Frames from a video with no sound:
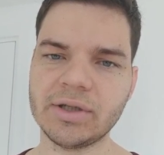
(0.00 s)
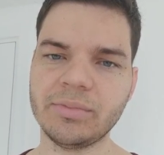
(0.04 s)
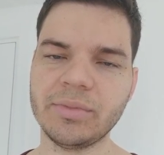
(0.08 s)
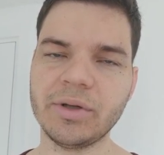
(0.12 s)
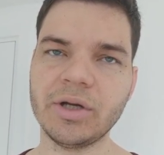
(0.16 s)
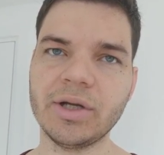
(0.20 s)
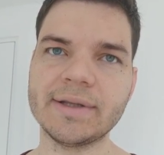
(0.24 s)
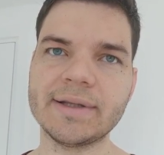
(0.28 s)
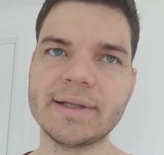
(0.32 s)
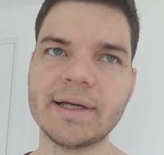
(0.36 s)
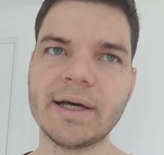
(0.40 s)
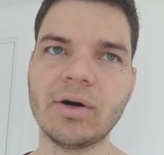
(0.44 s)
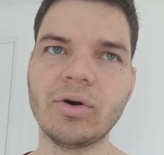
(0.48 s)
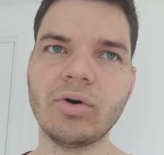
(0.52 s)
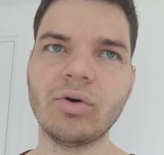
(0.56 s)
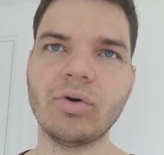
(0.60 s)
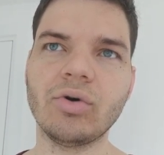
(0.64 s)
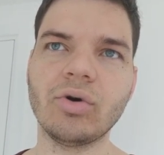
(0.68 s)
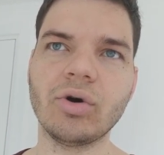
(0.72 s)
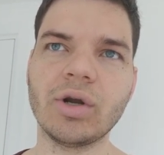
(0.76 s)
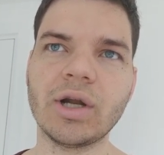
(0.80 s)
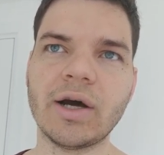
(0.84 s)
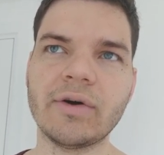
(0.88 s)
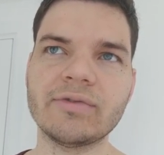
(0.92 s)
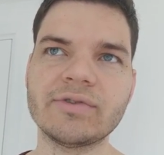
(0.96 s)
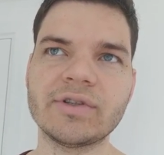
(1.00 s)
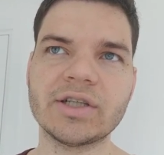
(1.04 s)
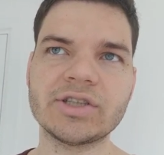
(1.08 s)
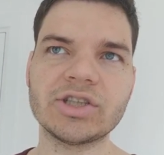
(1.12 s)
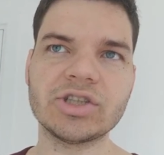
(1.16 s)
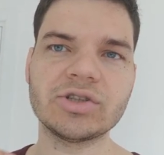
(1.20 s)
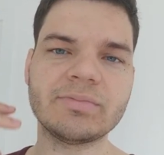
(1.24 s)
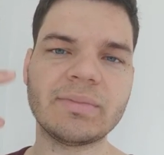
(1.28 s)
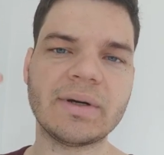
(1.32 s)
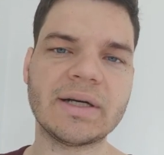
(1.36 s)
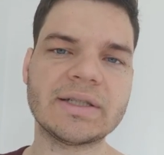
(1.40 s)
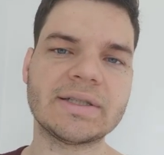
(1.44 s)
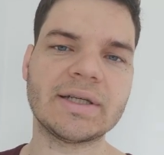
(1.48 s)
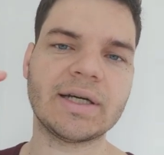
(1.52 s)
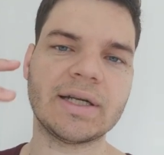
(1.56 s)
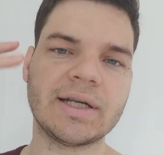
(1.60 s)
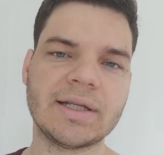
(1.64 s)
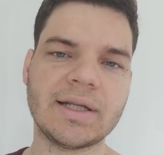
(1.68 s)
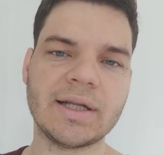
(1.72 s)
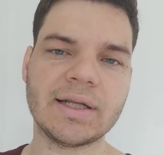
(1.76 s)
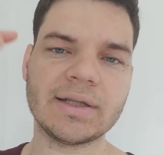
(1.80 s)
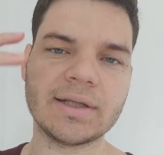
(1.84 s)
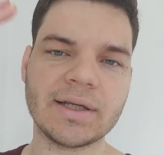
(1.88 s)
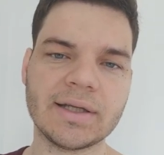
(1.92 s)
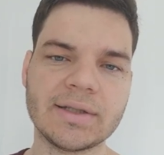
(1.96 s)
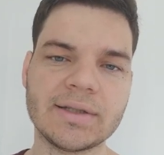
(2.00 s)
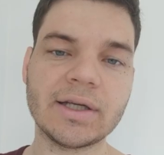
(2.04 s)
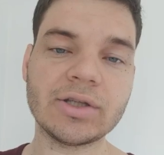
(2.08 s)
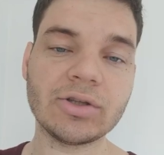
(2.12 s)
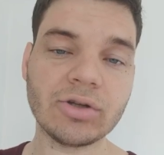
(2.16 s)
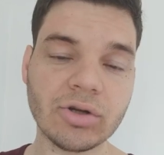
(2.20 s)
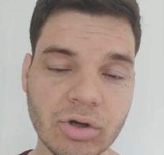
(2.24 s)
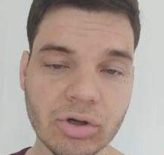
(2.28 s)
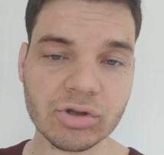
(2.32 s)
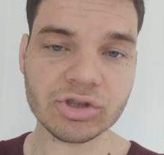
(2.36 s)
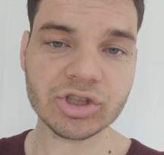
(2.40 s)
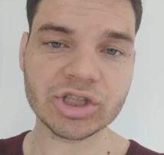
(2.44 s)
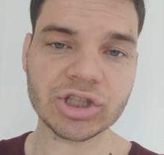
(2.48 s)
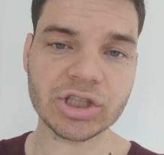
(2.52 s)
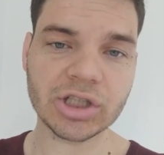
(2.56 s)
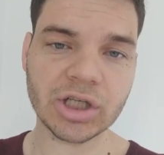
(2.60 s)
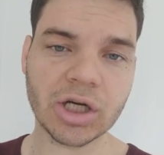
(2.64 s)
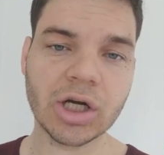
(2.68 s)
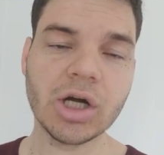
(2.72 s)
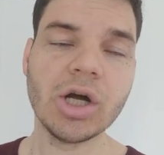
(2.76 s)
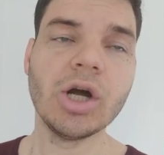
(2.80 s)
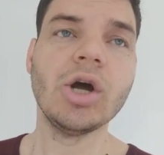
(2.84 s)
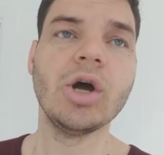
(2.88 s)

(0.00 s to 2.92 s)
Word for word: O, militar, o, o está agindo mais na área da, da, da, ideologia,